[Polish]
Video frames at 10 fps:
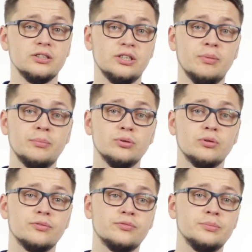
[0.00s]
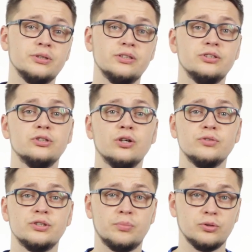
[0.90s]
trzeba było wymyślić
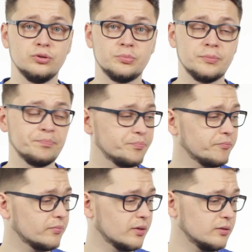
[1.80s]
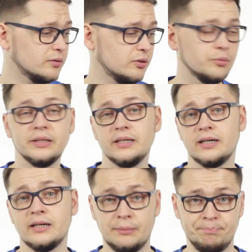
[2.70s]
nowy sposób
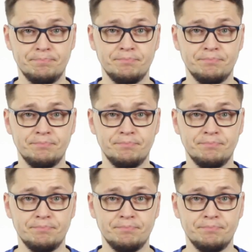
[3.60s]
robienia ram.